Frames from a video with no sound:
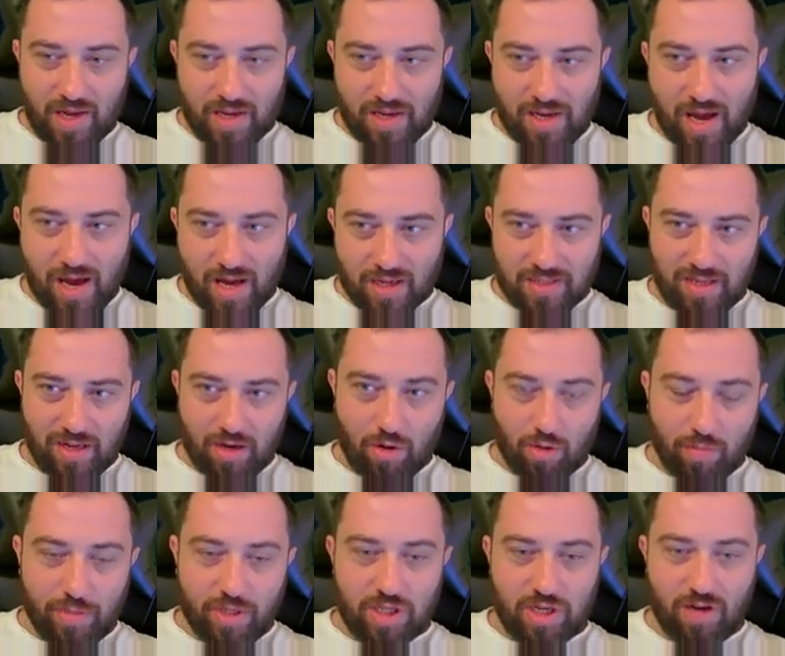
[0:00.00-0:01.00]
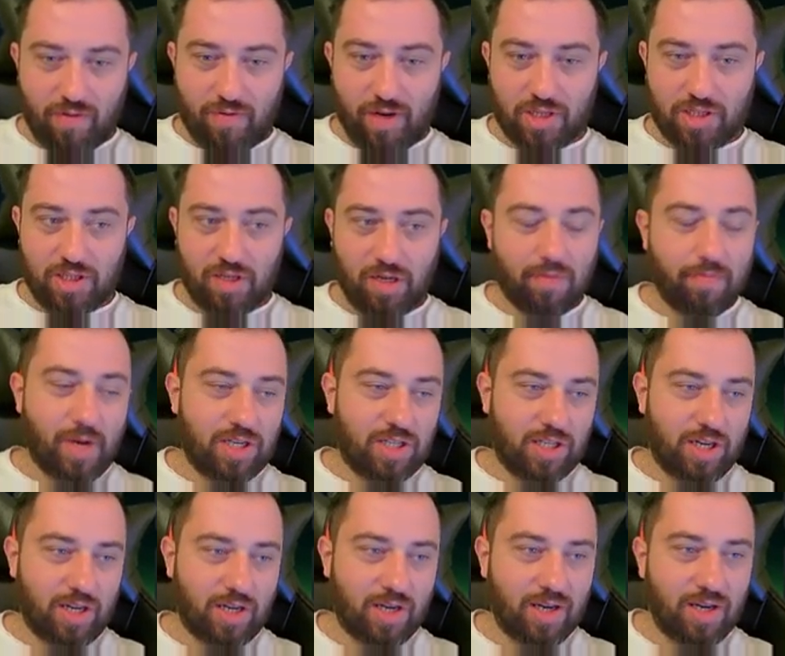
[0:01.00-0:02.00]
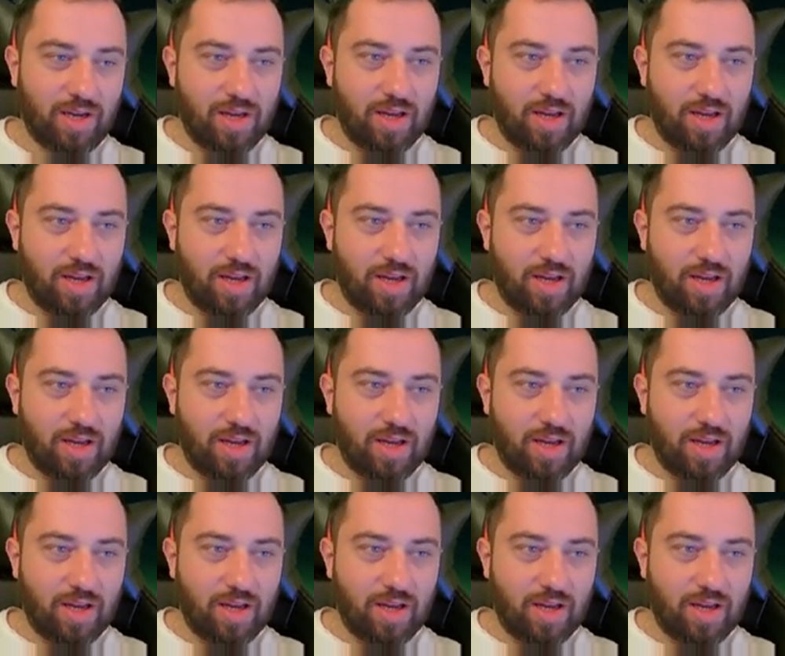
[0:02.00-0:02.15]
jak zarobić na ważnych meczach